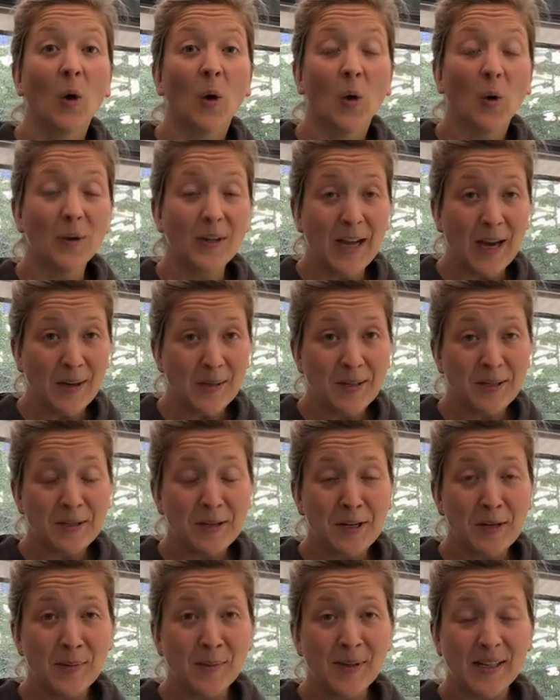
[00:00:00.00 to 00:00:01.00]
Und
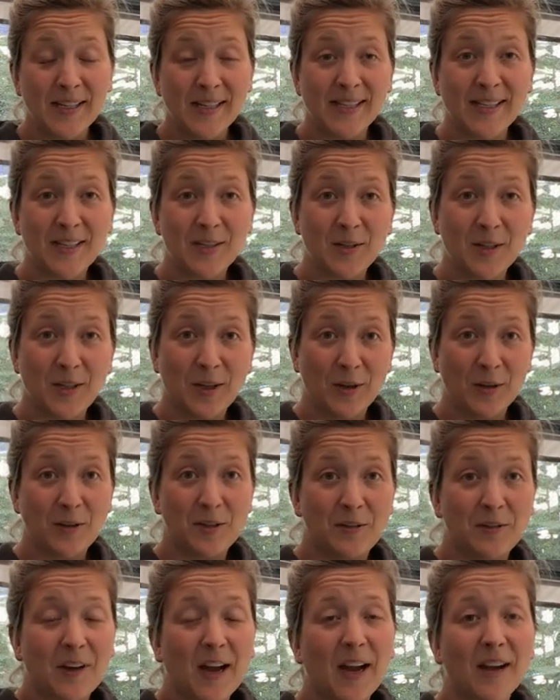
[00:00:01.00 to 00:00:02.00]
außerdem ist natürlich auch noch die
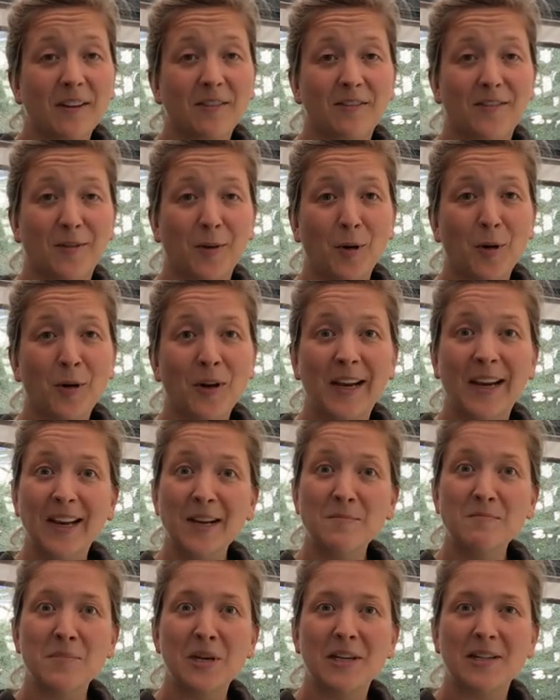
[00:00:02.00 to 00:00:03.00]
Frage,
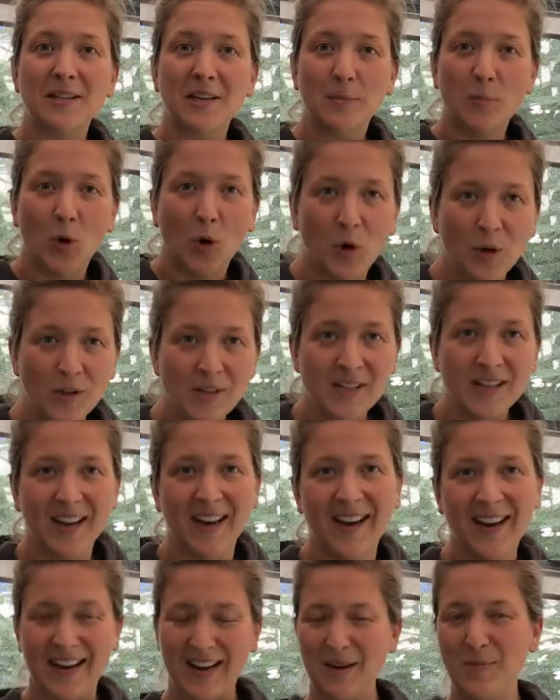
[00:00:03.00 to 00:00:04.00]
wohin mit dem Hund
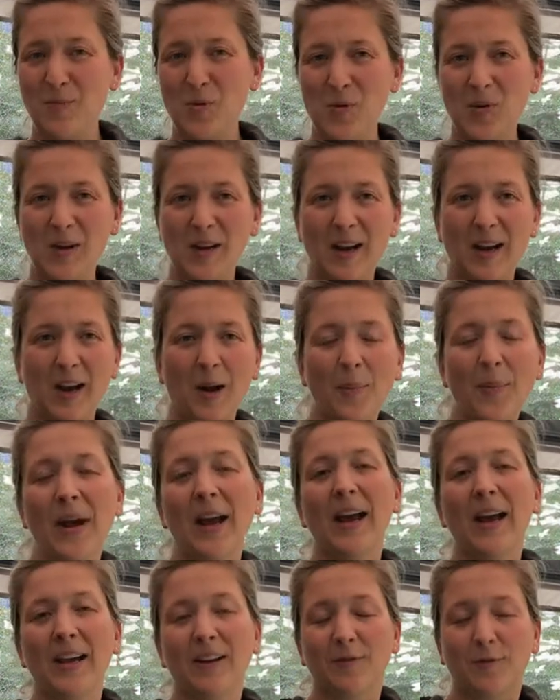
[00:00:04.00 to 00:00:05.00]
im Urlaub,
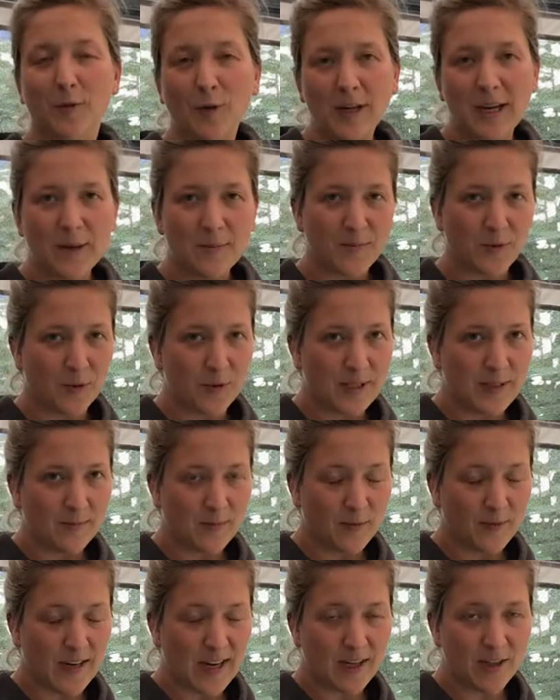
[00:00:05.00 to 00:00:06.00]
wo er im
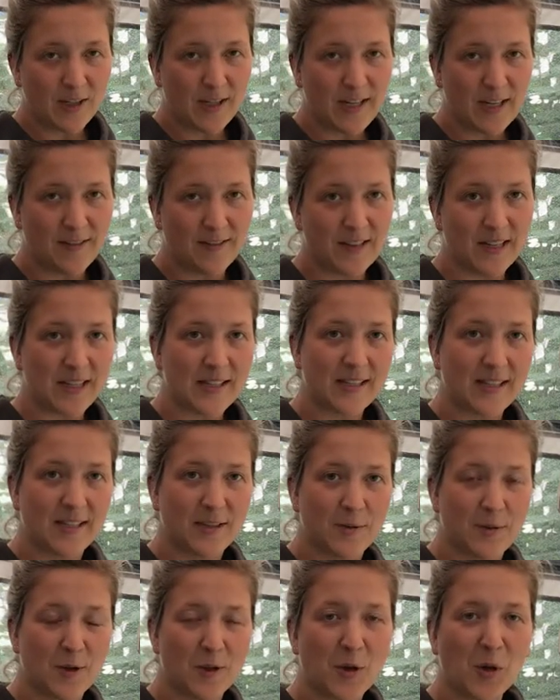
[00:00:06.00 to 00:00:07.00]
Wohnwagen schläft, das ist
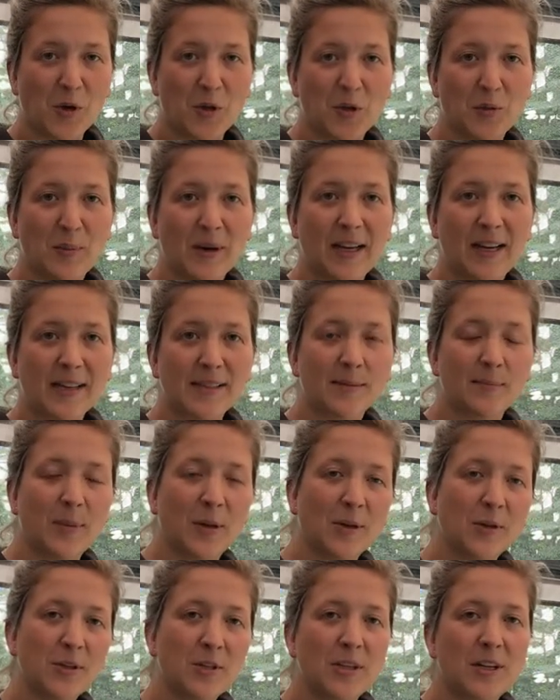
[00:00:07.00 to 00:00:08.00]
natürlich euch überlassen. Bei
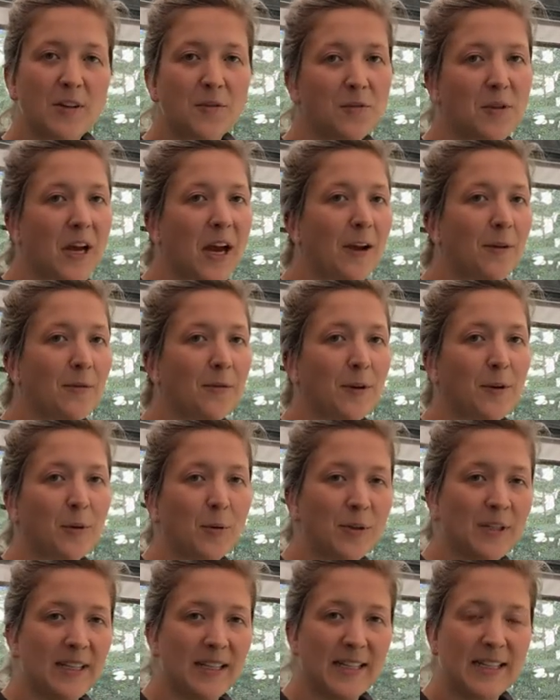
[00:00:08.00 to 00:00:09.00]
uns schläft er einfach
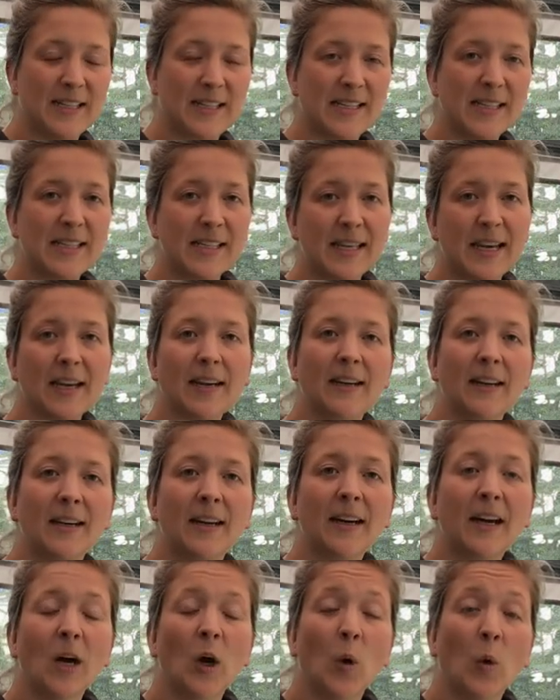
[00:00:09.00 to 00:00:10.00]
unter der Sitzecke
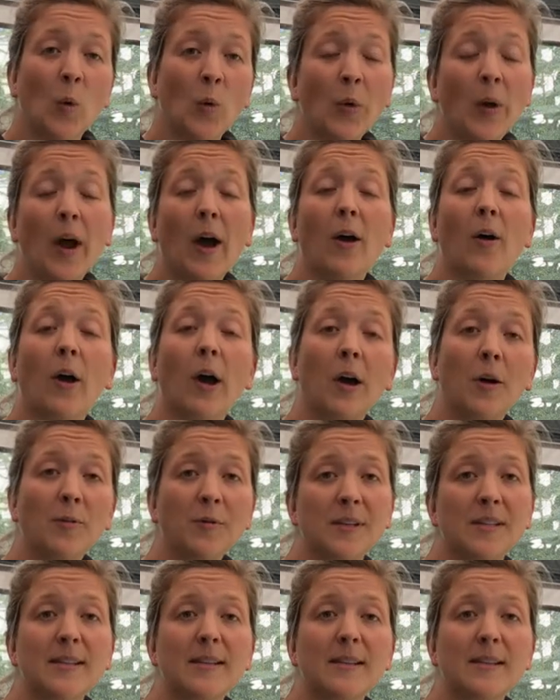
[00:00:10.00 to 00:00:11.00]
oder auch auf
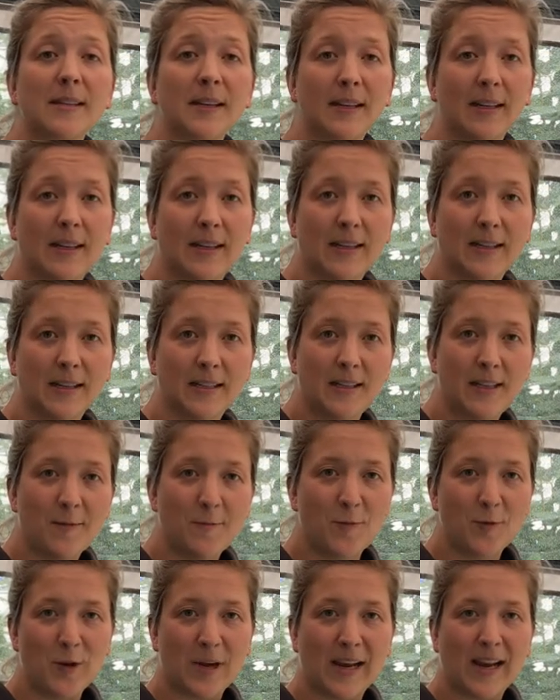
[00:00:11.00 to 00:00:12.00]
der Sitzecke, je nachdem,
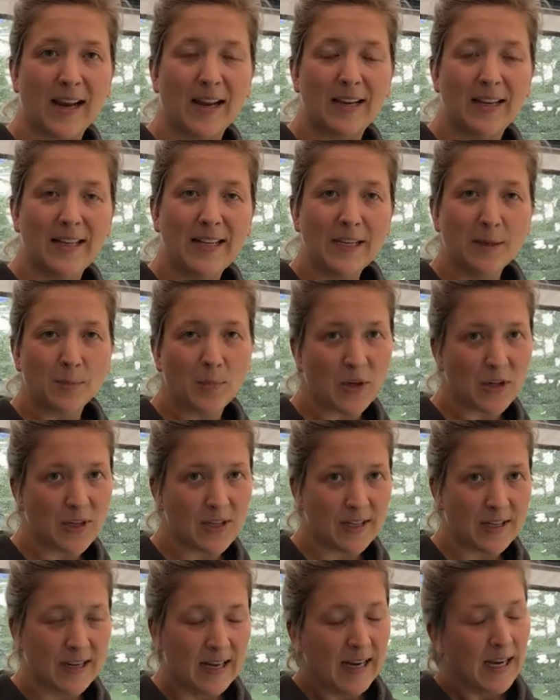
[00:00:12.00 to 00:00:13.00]
wo er gerne liegen
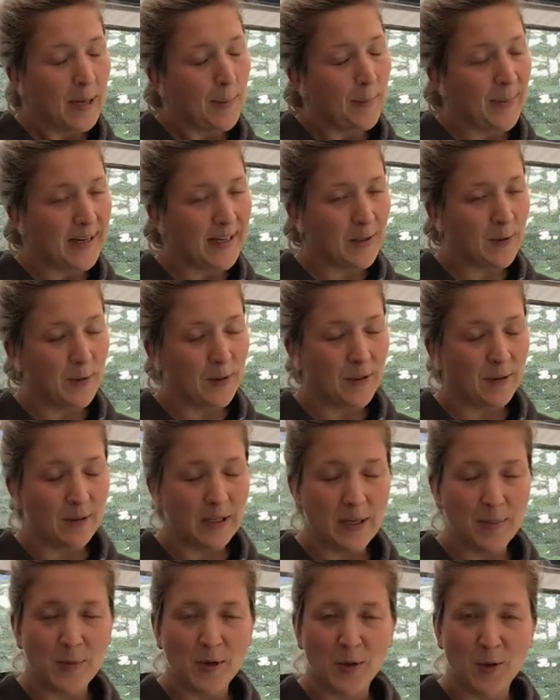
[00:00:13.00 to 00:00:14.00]
möchte. Manche
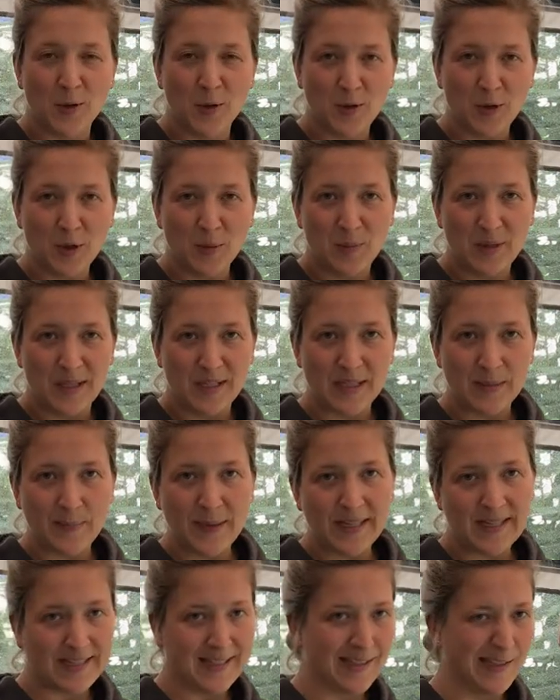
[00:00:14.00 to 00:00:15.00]
nehmen ihren Hund auch mit ins
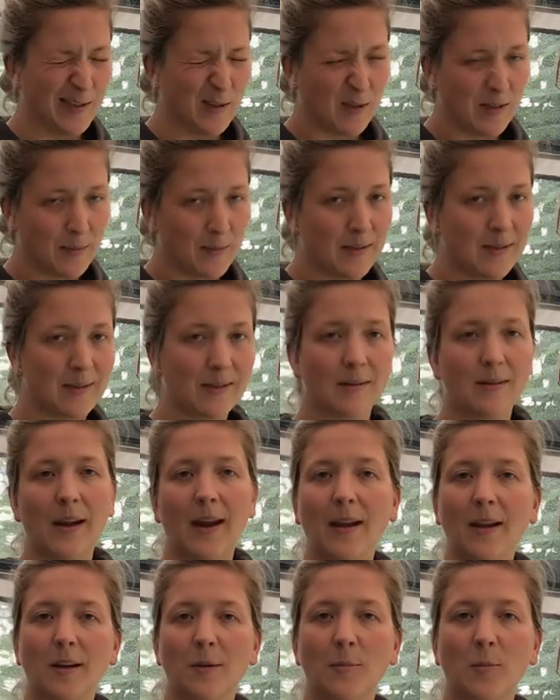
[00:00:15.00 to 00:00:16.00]
Bett, das ist uns ein bisschen zu
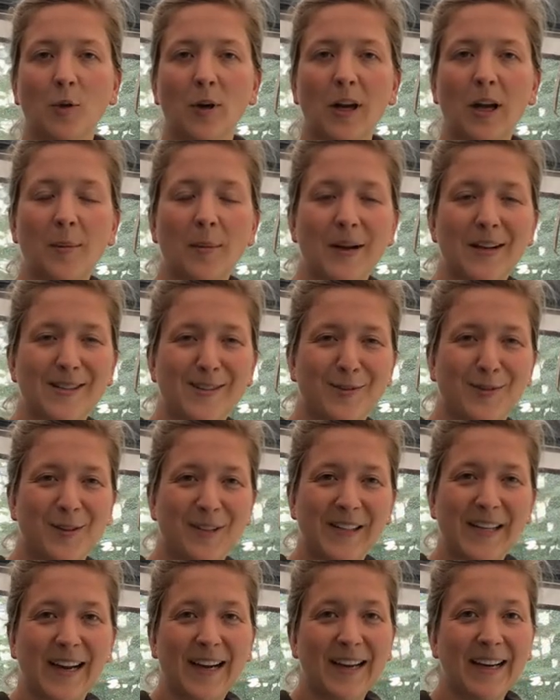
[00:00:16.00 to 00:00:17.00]
eng im Urlaub, also von
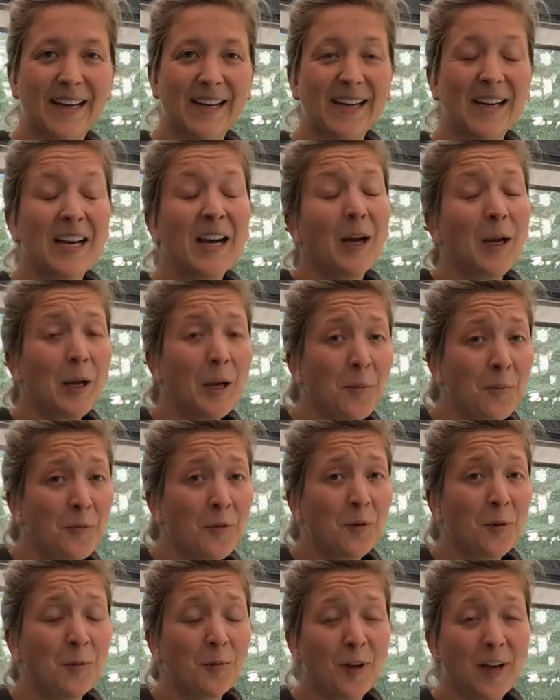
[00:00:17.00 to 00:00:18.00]
daher im
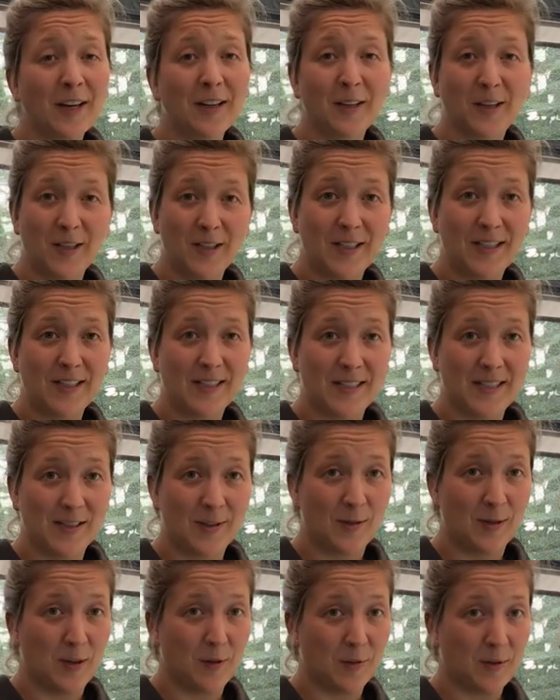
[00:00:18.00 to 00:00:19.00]
Wohnwagen könnt ihr das
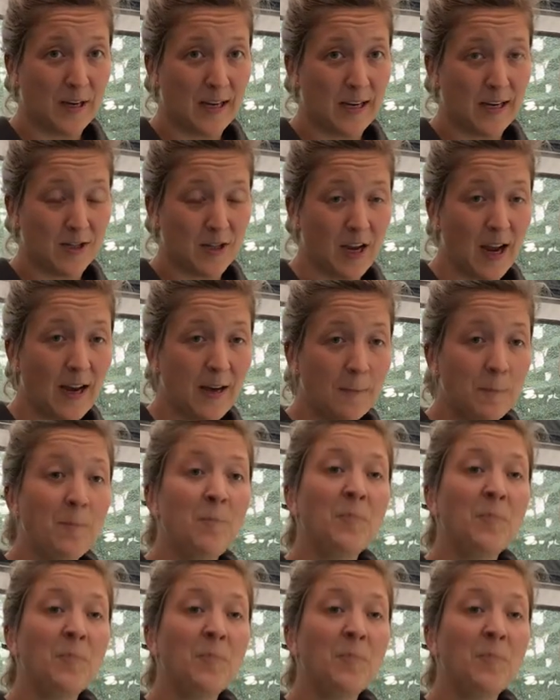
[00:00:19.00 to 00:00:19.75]
natürlich frei entscheiden.